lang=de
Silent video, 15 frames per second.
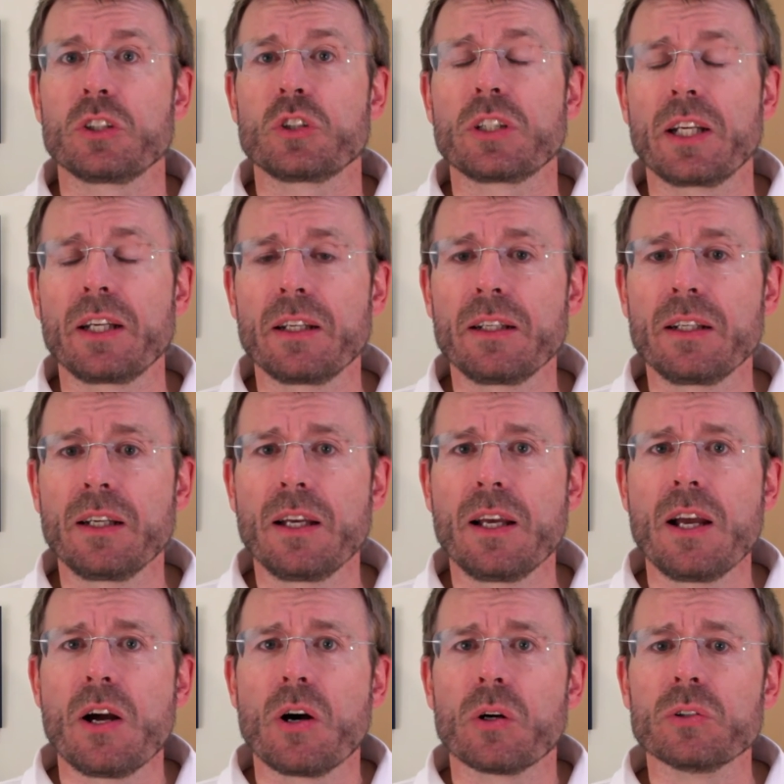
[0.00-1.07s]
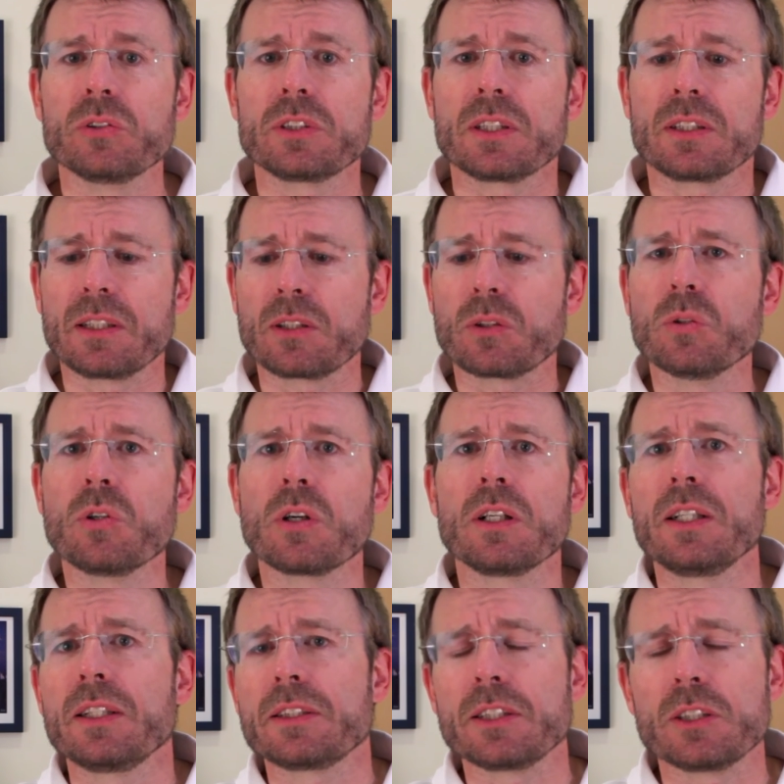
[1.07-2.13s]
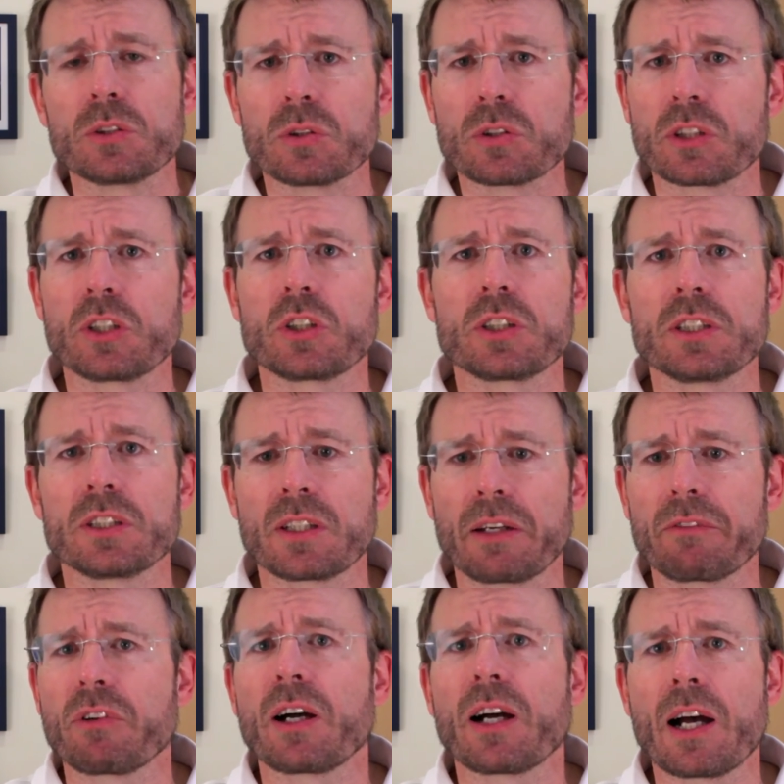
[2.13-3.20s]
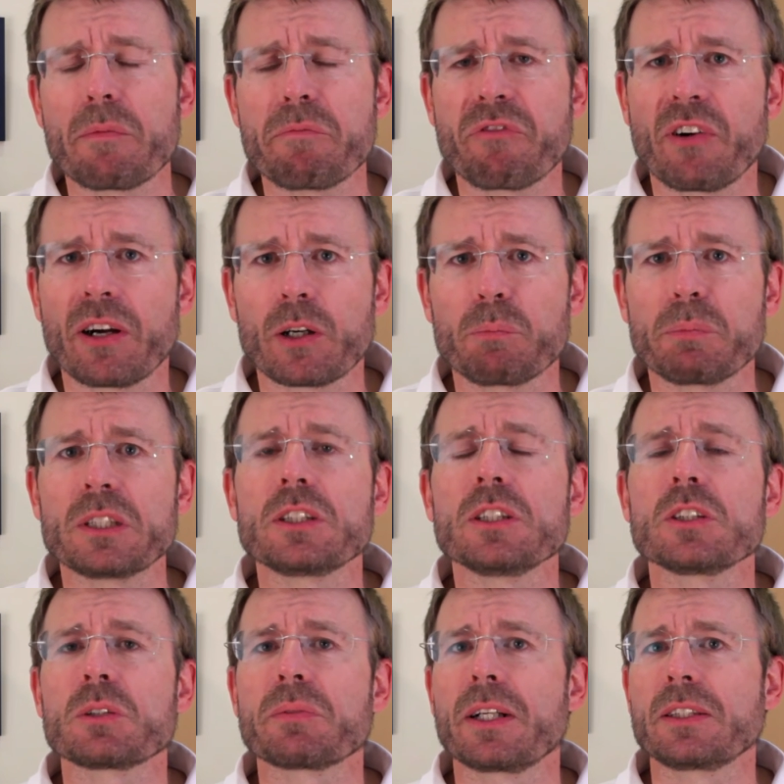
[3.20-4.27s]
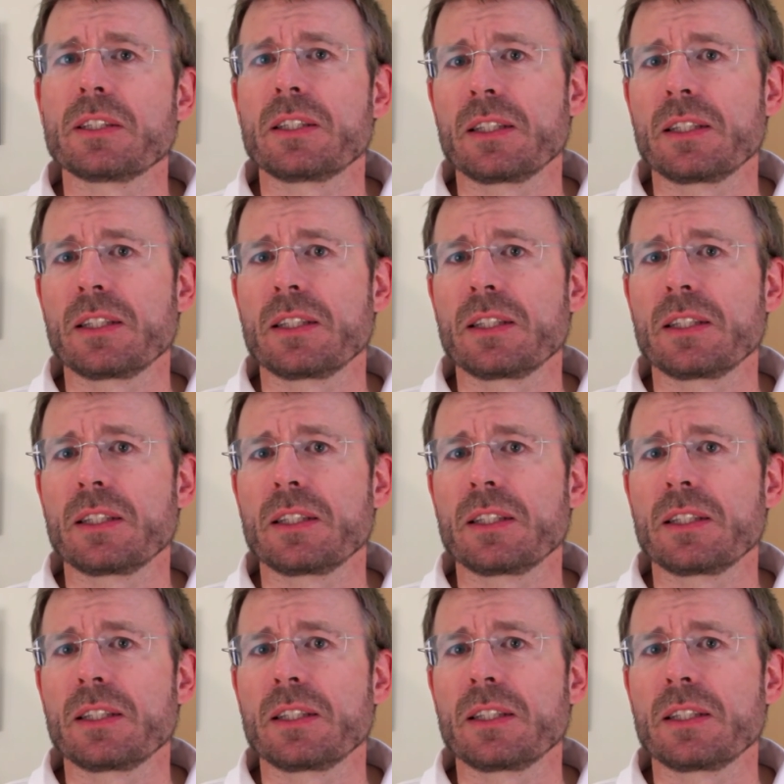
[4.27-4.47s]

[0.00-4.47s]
stehen und die Kugel, die zurückschießt, einfach abfangen bzw.